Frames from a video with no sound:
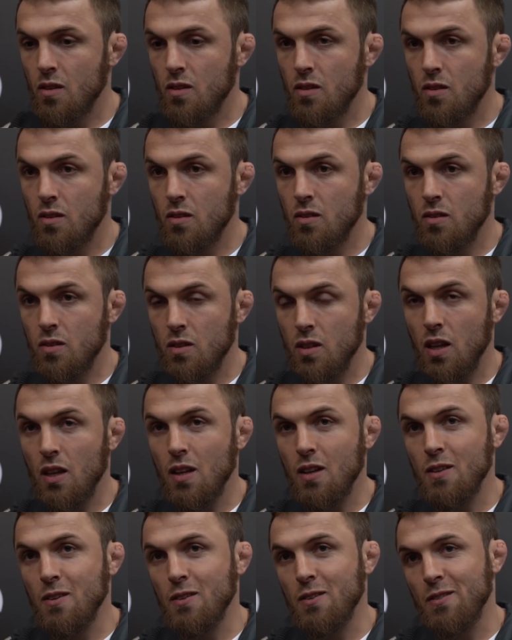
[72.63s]

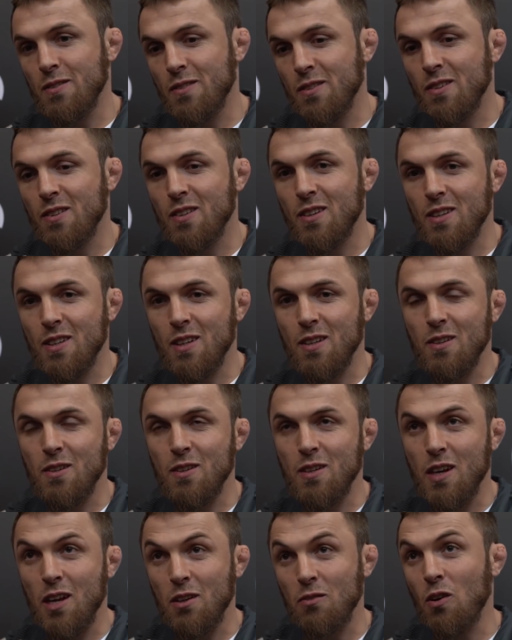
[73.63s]
Да, это,
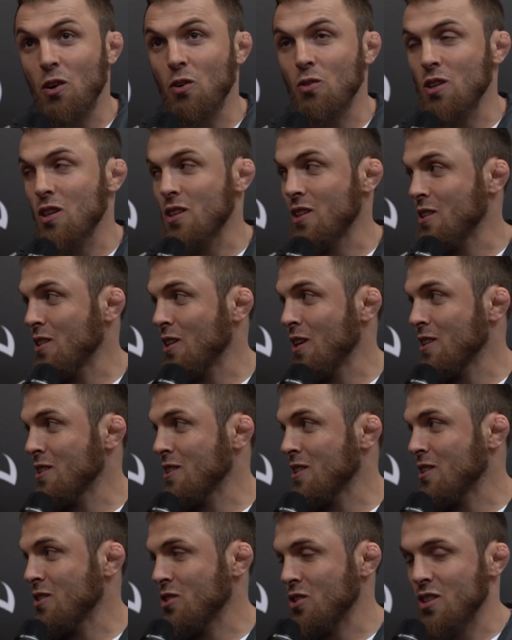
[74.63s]
да, э, я два года не
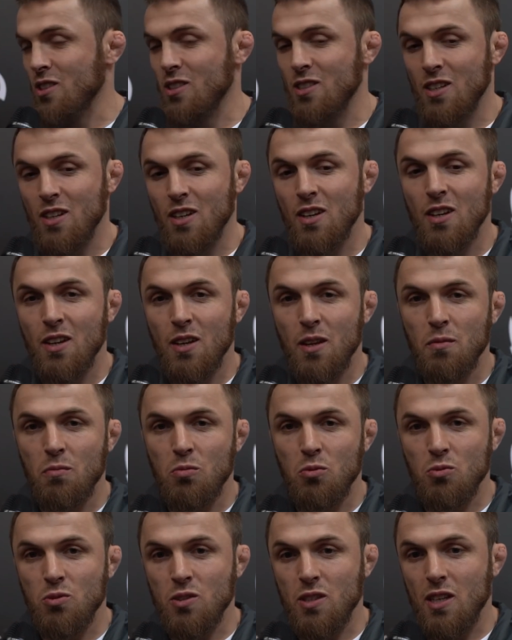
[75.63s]
дрался, и сейчас
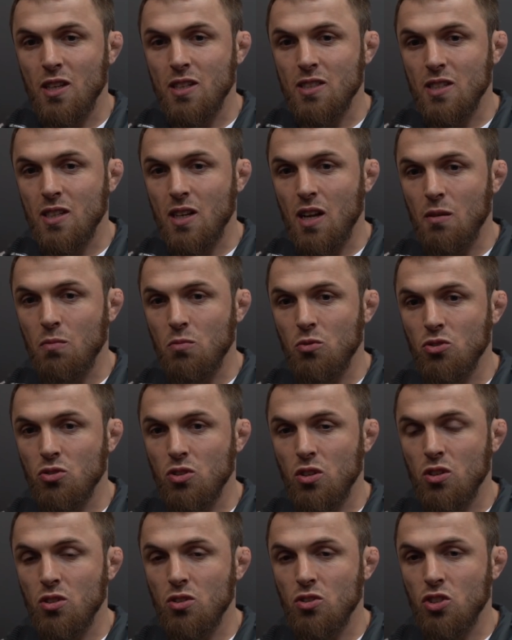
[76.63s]
буду стараться как
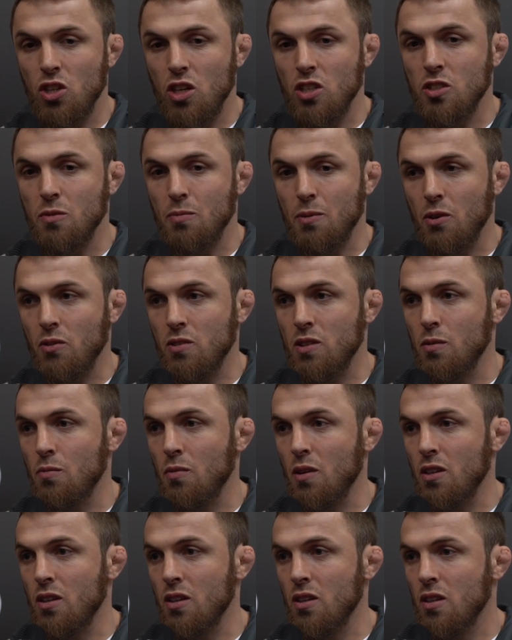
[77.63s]
можно чаще проводить
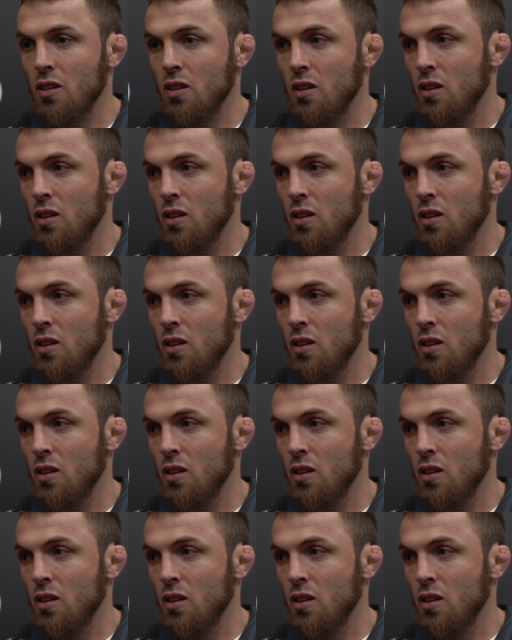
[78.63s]
бои.